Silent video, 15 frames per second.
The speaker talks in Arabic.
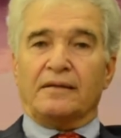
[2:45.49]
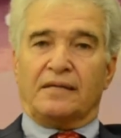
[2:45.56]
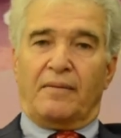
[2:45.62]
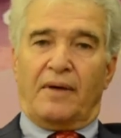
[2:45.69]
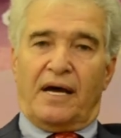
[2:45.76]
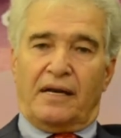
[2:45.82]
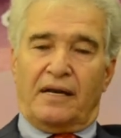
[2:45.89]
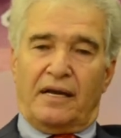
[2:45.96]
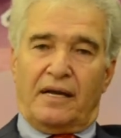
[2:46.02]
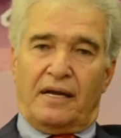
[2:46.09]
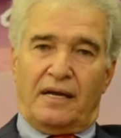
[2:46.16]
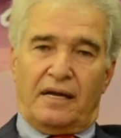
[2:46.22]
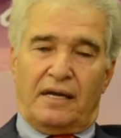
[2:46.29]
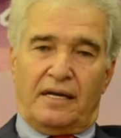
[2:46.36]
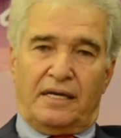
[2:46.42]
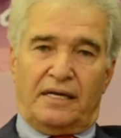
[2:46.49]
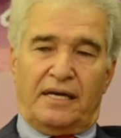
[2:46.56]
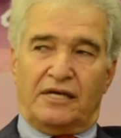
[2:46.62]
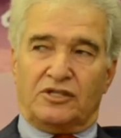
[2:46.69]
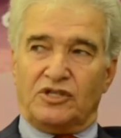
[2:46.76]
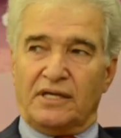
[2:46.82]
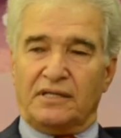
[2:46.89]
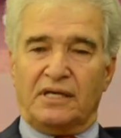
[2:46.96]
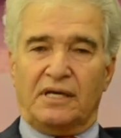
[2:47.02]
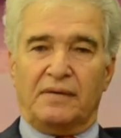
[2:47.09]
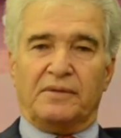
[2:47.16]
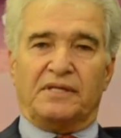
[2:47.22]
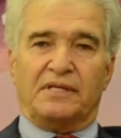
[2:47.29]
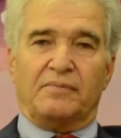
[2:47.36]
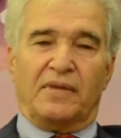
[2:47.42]
طبعا آه، العلاجات اللي
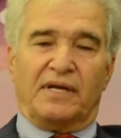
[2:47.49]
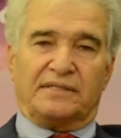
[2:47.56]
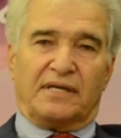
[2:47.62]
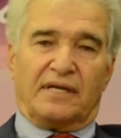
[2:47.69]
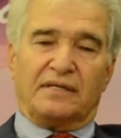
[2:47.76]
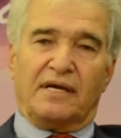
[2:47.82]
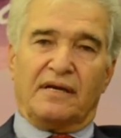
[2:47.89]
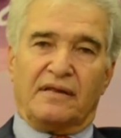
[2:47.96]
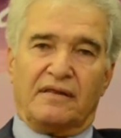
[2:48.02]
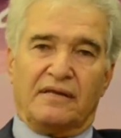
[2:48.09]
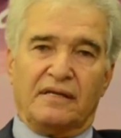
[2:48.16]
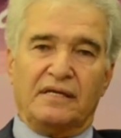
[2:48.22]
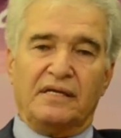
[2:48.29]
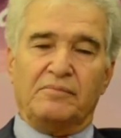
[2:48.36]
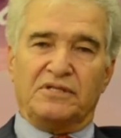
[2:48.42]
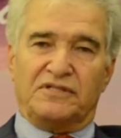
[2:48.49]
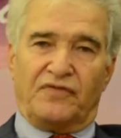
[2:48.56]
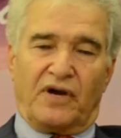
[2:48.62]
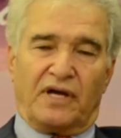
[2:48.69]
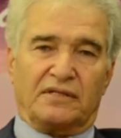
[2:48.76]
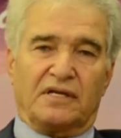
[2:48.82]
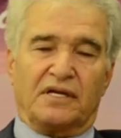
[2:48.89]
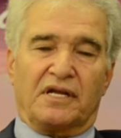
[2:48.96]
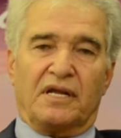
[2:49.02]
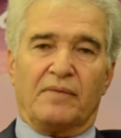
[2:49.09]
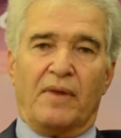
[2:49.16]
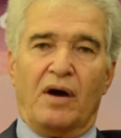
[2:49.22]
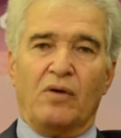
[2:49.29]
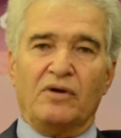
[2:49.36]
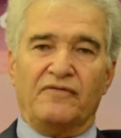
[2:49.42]
بتتم لسرطان الثدي مش فقط
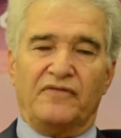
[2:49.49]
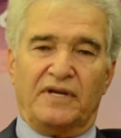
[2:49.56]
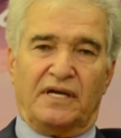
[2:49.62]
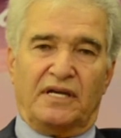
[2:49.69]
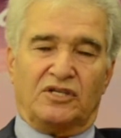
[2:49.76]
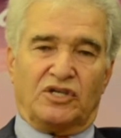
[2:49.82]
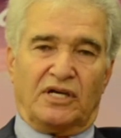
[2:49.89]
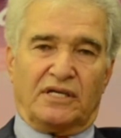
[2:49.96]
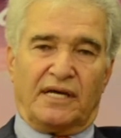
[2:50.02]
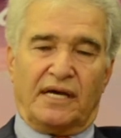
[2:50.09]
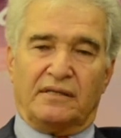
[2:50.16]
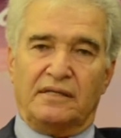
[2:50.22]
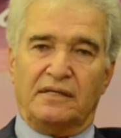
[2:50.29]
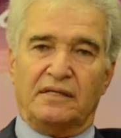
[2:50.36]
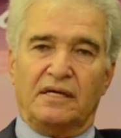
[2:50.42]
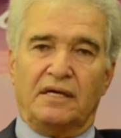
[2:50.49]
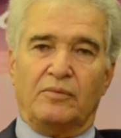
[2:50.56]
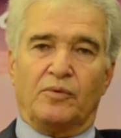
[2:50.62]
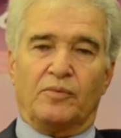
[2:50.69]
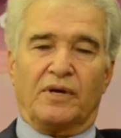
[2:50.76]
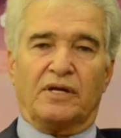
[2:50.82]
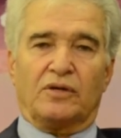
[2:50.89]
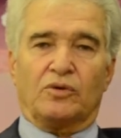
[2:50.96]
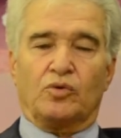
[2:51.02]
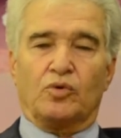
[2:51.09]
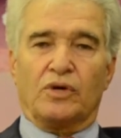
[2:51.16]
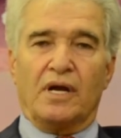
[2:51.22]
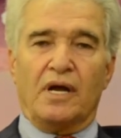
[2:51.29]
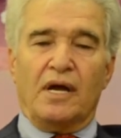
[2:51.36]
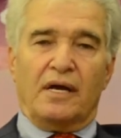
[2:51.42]
الكيماوي في علاجات عديده ممكن
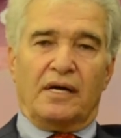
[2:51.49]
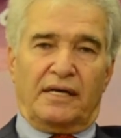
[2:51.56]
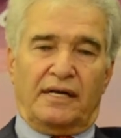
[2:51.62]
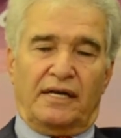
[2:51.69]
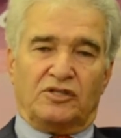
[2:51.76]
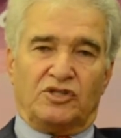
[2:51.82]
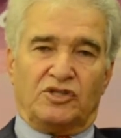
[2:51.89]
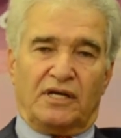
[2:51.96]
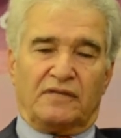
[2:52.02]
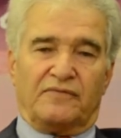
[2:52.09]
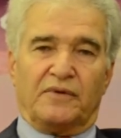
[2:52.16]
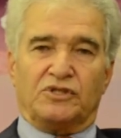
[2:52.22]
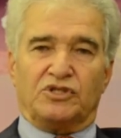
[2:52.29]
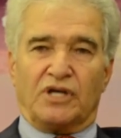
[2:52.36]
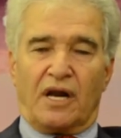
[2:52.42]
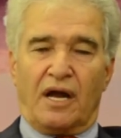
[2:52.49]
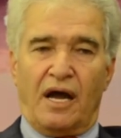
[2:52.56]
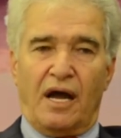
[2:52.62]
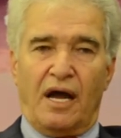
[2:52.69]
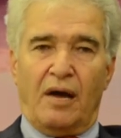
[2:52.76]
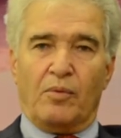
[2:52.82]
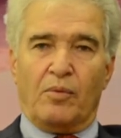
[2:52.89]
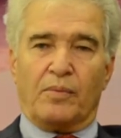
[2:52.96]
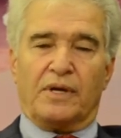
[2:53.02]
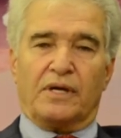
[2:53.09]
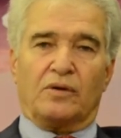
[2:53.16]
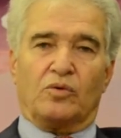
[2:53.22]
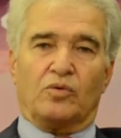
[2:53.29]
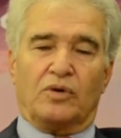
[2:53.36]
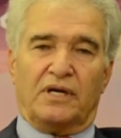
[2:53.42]
يكون علاجات في الجراحه
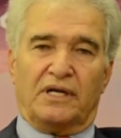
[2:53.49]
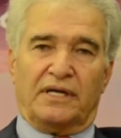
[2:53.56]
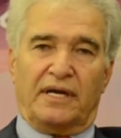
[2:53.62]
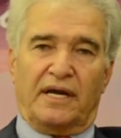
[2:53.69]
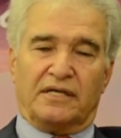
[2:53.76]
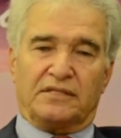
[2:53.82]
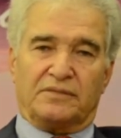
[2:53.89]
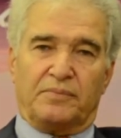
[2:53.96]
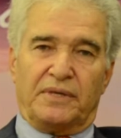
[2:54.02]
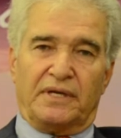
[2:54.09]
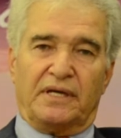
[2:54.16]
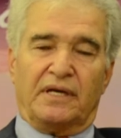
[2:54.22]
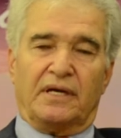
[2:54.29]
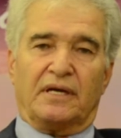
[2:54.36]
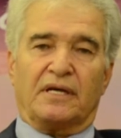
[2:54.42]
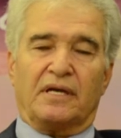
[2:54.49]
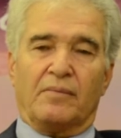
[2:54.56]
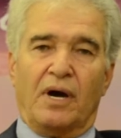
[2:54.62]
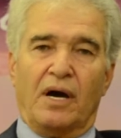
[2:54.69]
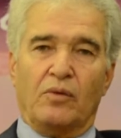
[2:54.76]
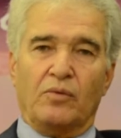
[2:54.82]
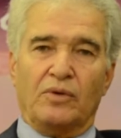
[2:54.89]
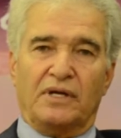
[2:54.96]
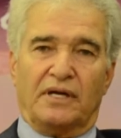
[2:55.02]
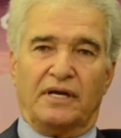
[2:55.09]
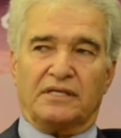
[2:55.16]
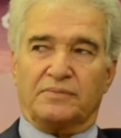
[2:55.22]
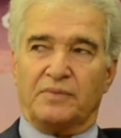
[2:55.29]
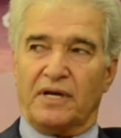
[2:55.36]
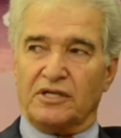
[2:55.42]
ممكن يكون العلاج بالكيماوي
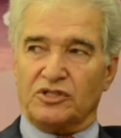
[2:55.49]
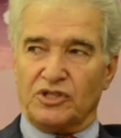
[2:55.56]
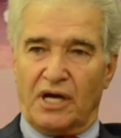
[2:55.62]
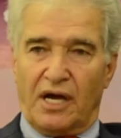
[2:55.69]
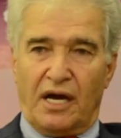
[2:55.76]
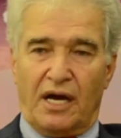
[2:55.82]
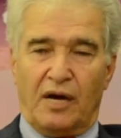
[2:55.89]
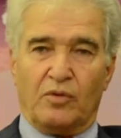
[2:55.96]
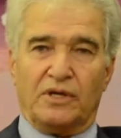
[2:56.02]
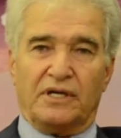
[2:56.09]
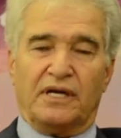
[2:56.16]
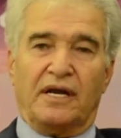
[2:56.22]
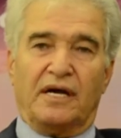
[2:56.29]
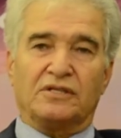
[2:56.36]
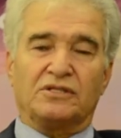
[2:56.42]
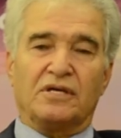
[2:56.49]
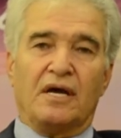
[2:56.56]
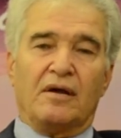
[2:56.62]
العلاج بالاشعه او العلاج